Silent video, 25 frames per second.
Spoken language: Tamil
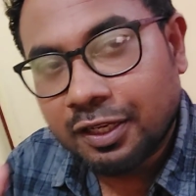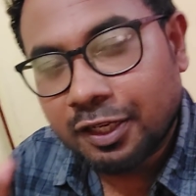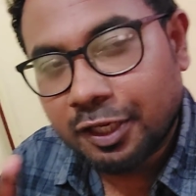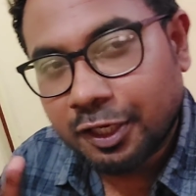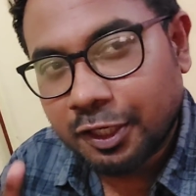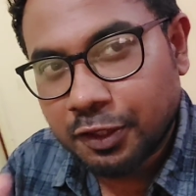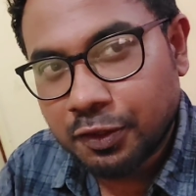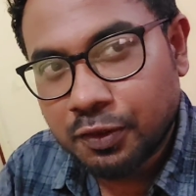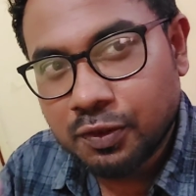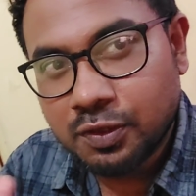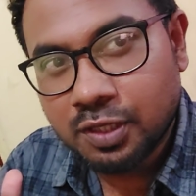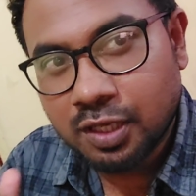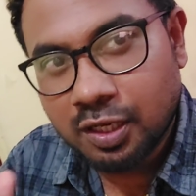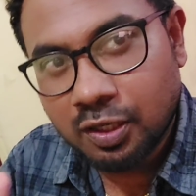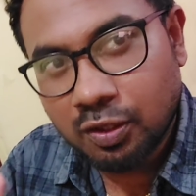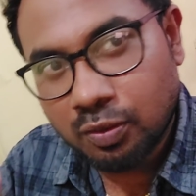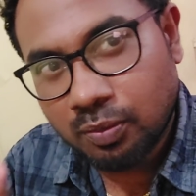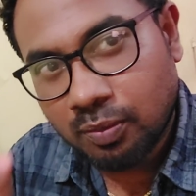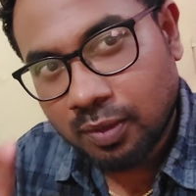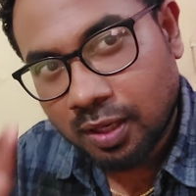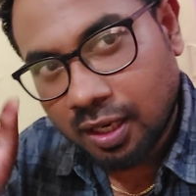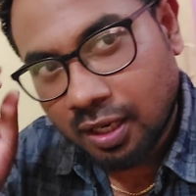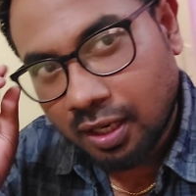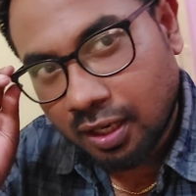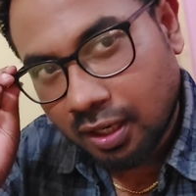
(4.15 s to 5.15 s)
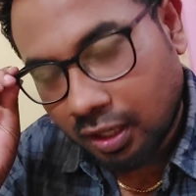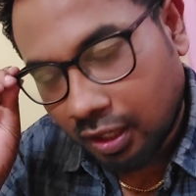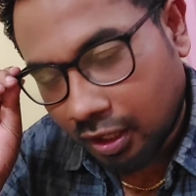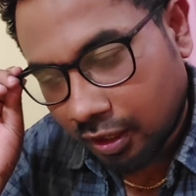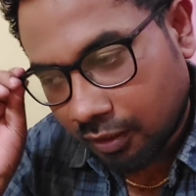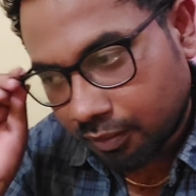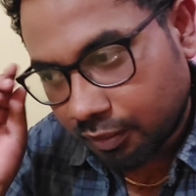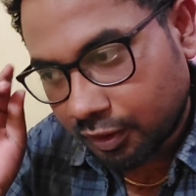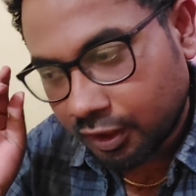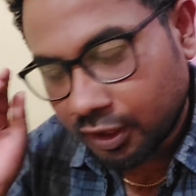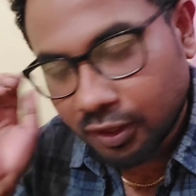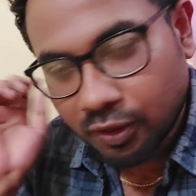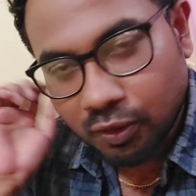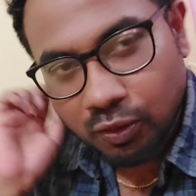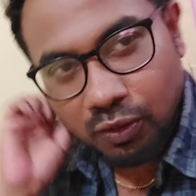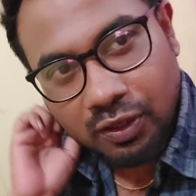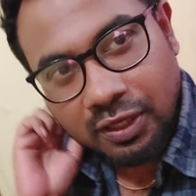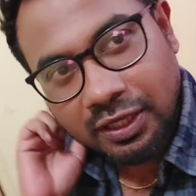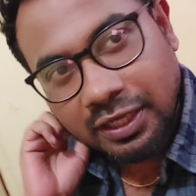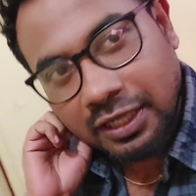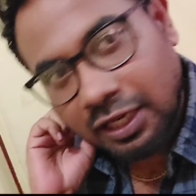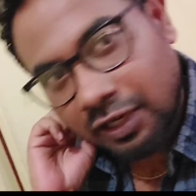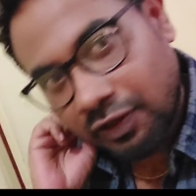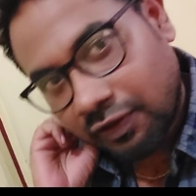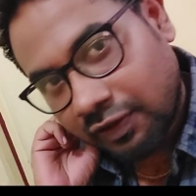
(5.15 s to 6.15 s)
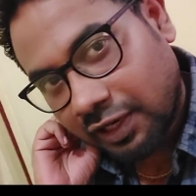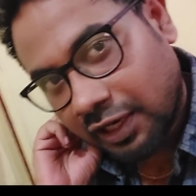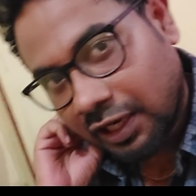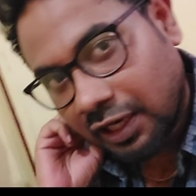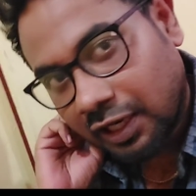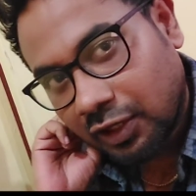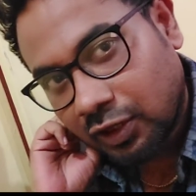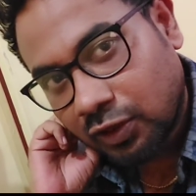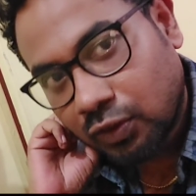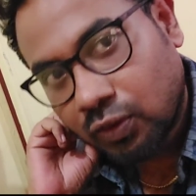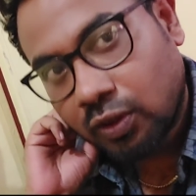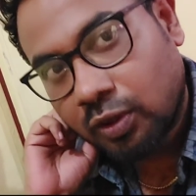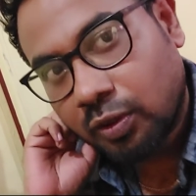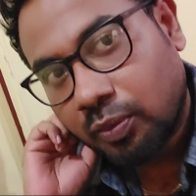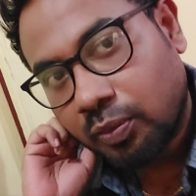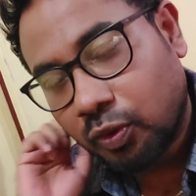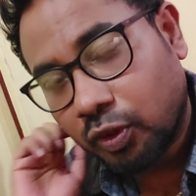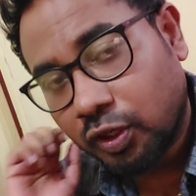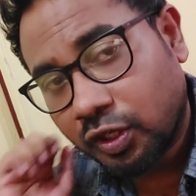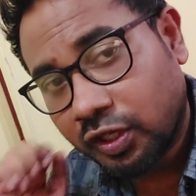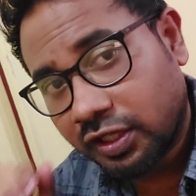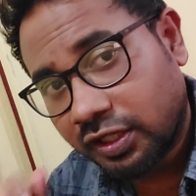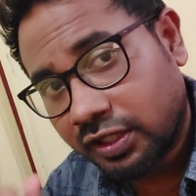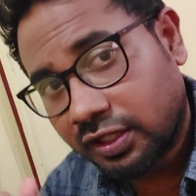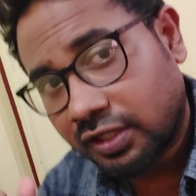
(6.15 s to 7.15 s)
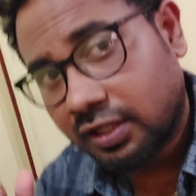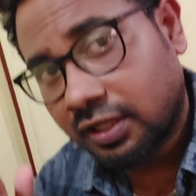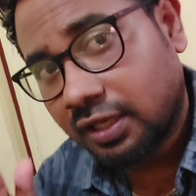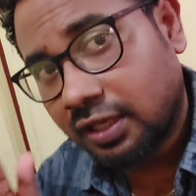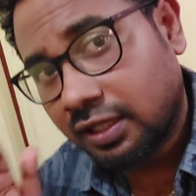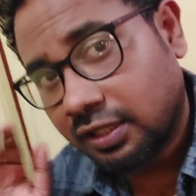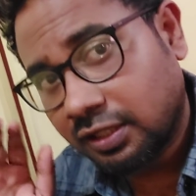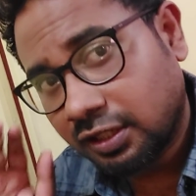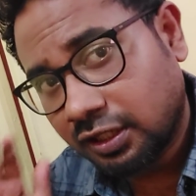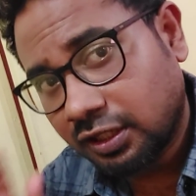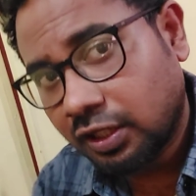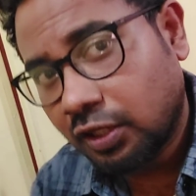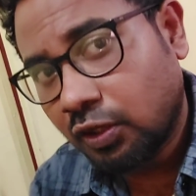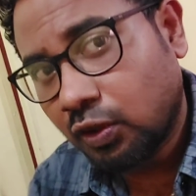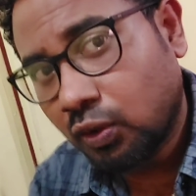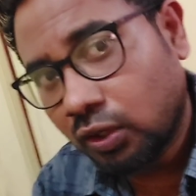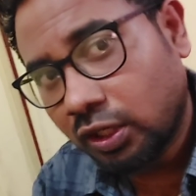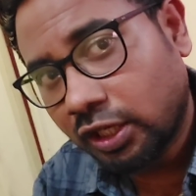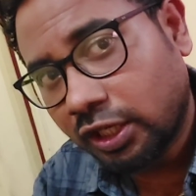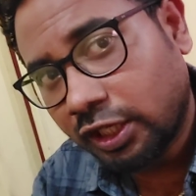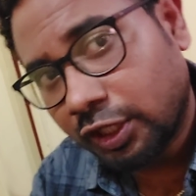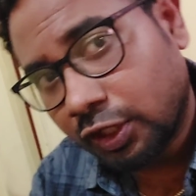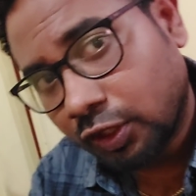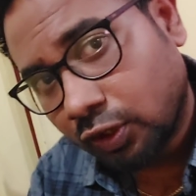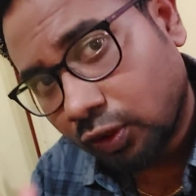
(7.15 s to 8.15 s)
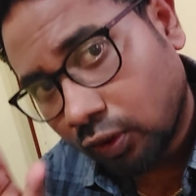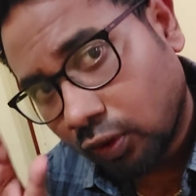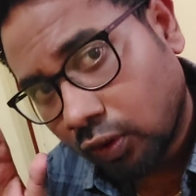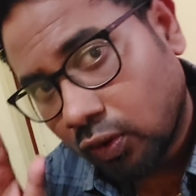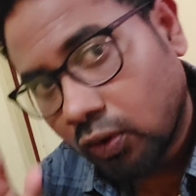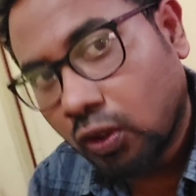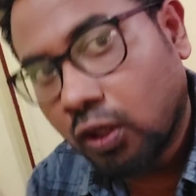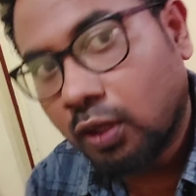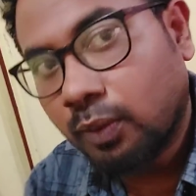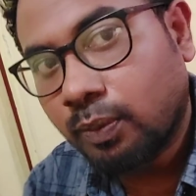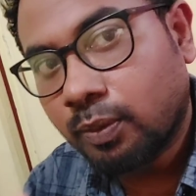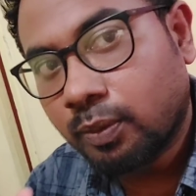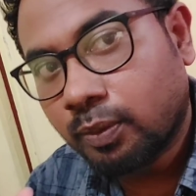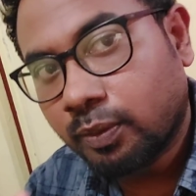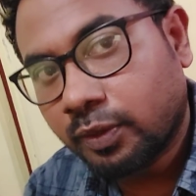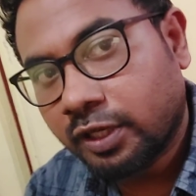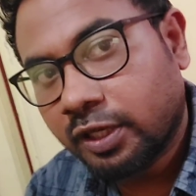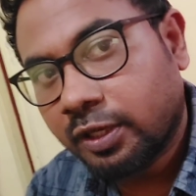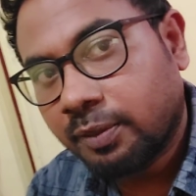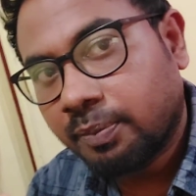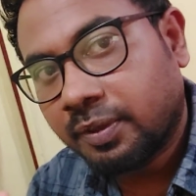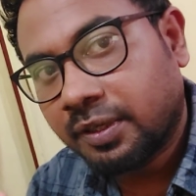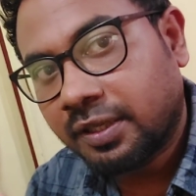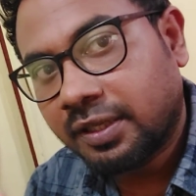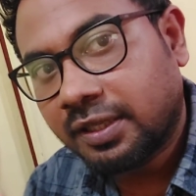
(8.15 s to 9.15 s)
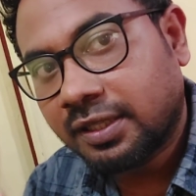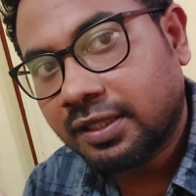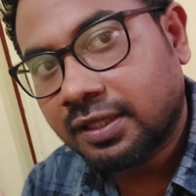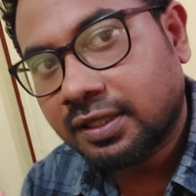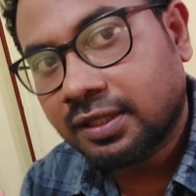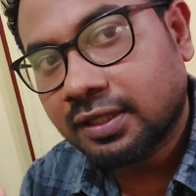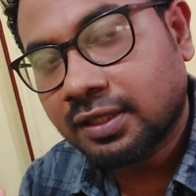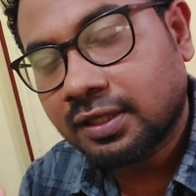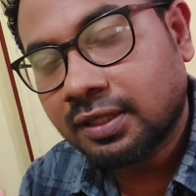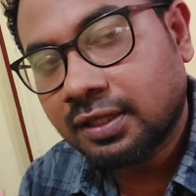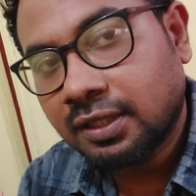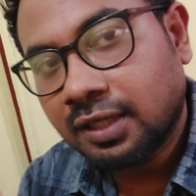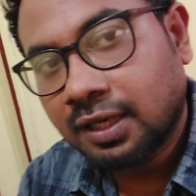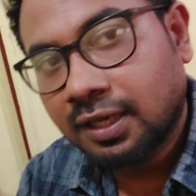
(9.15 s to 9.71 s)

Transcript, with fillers: ரெடியூஸ் ஆகுமா அப்படிங்கிற ஒரு கேள்வி எல்லாத்துக்குள்ளேயும் போயிட்டுருக்கு அதுக்கு நடுவில் இன்னொரு குழப்பமும் ஏற்பட்டிருக்கு